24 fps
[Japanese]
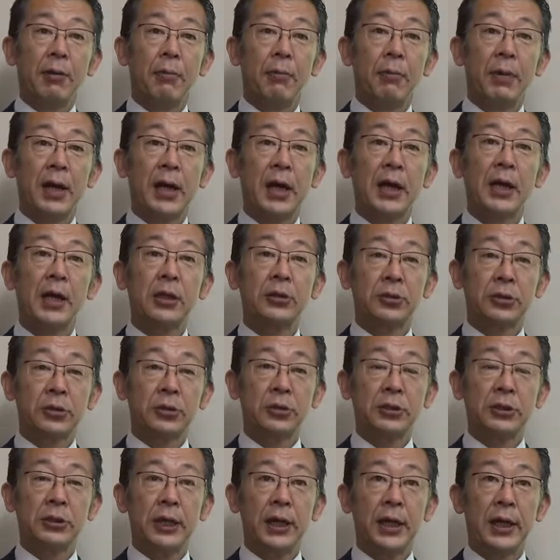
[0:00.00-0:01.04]
まあ、化
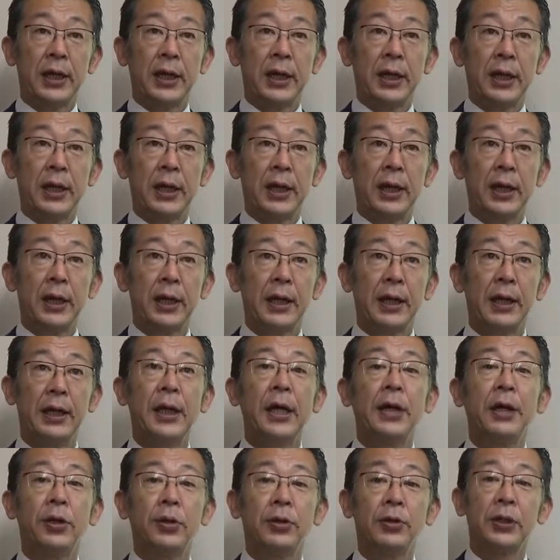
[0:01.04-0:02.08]
学、
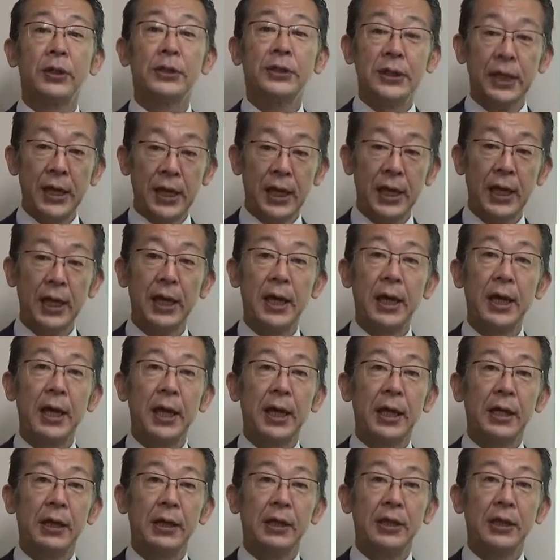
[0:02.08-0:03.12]
えー、原料ですね
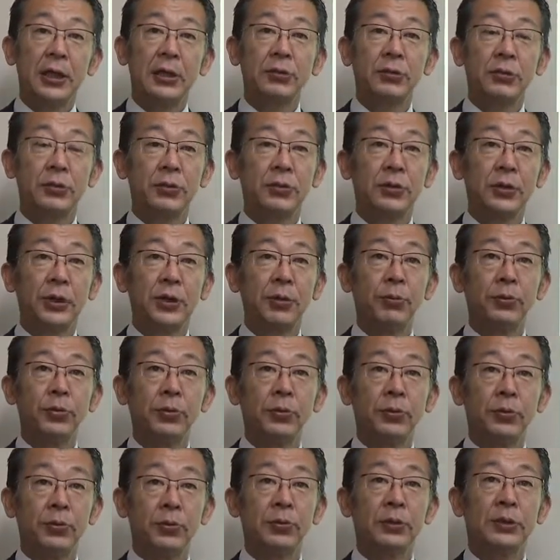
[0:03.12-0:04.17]
というそういったも
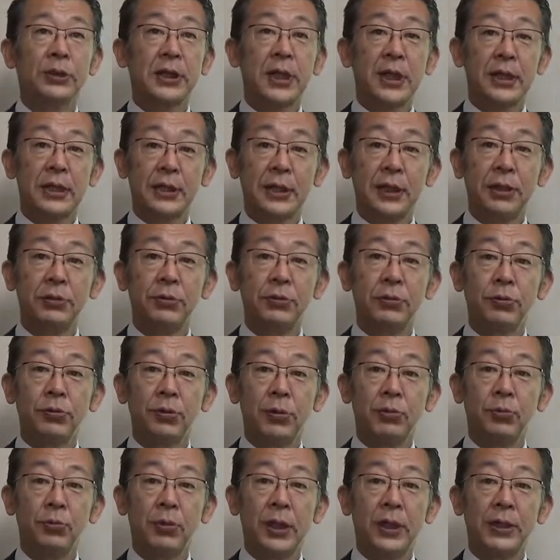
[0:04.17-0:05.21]
のを使っているというこ
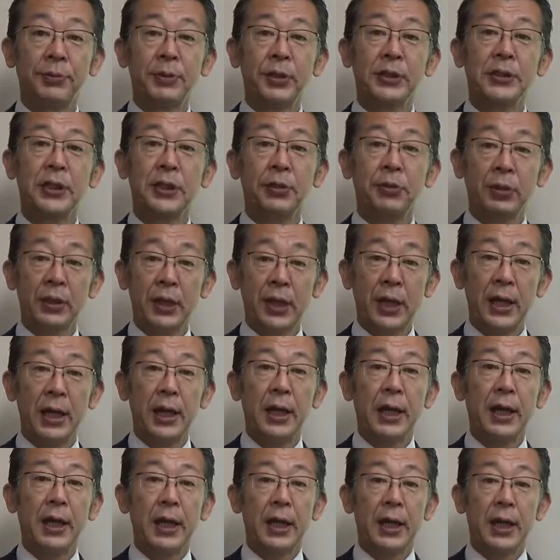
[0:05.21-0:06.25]
ともありましたので、
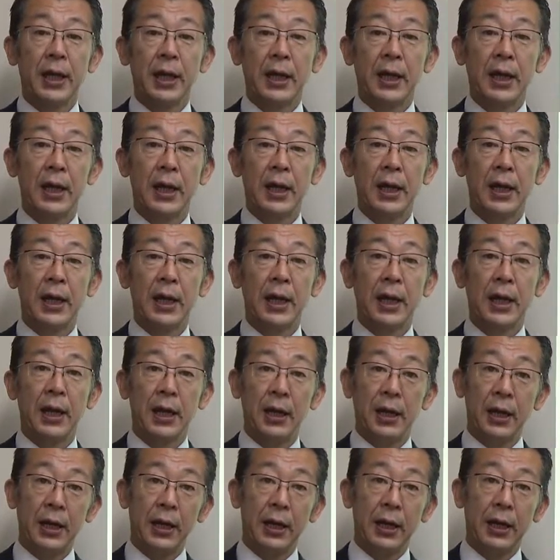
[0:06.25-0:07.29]

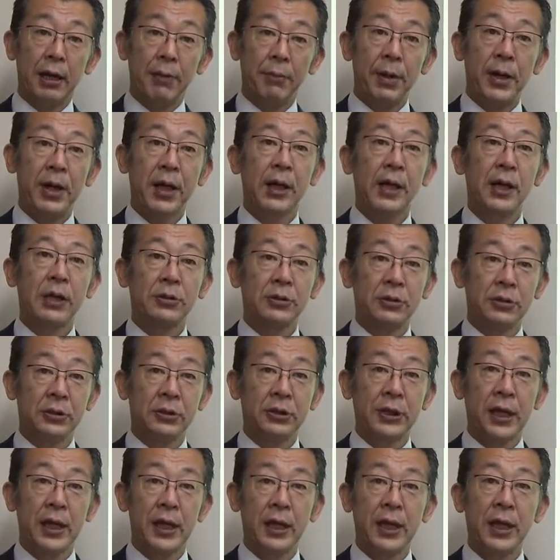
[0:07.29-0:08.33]
えーまあ、化学、
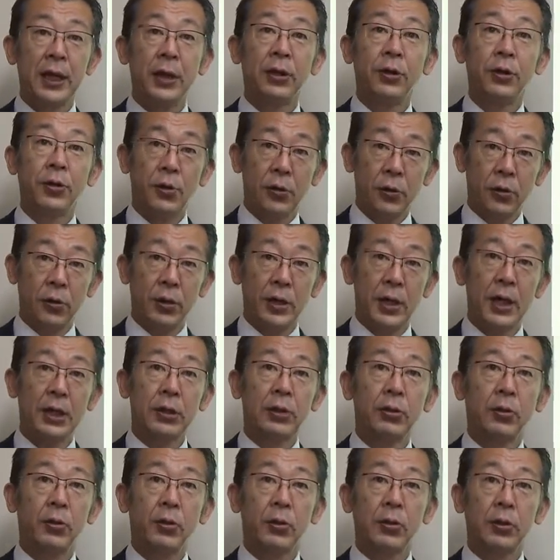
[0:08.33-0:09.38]
えー、原料あ
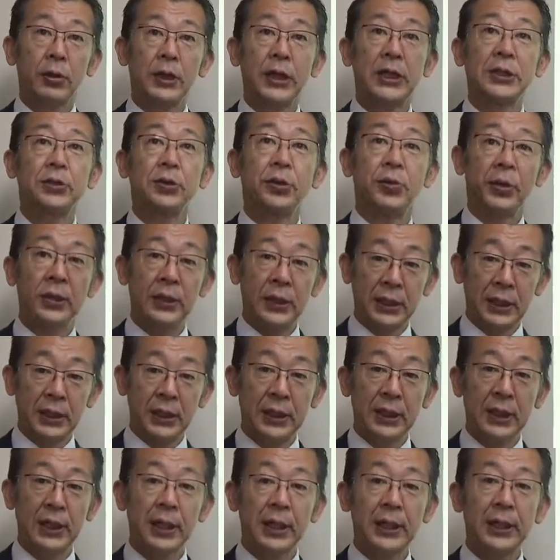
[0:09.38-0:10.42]
と化粧品
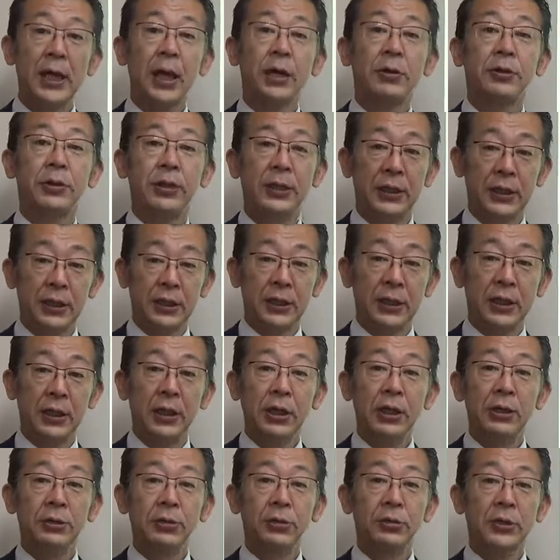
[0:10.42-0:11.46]
医薬品
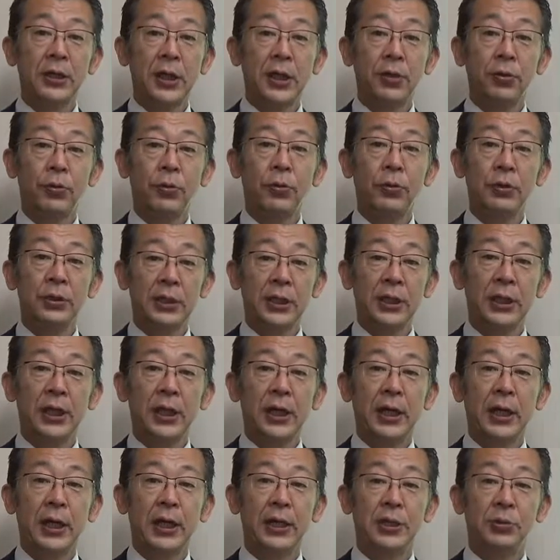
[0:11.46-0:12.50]
そちらの方に、
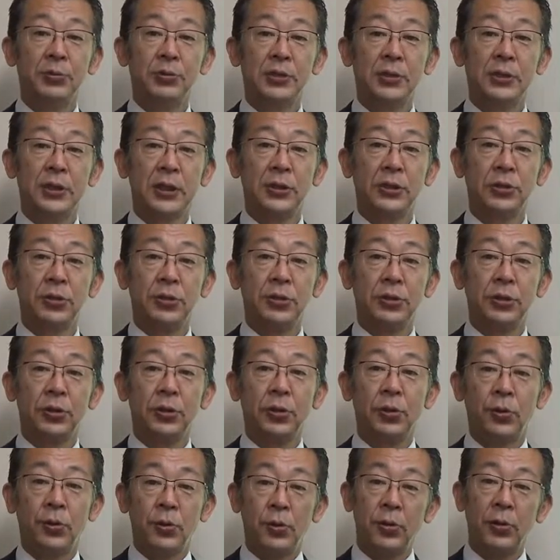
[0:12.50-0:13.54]
えー、自分たちの事
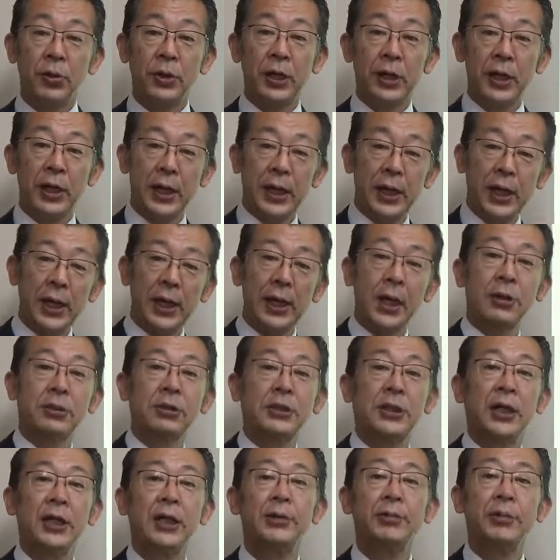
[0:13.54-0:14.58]
業を、えー、変革
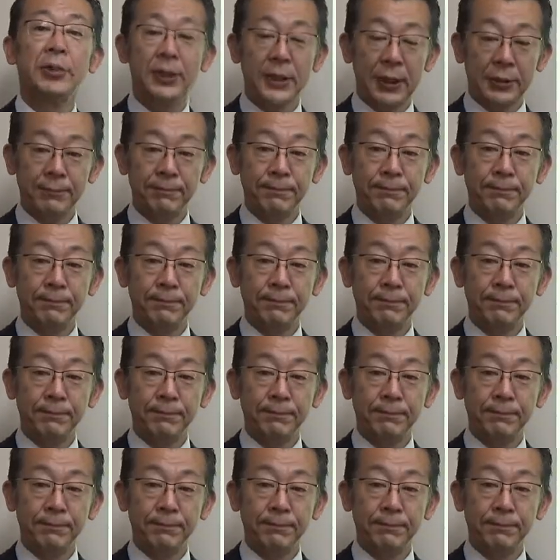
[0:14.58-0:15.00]
していきました、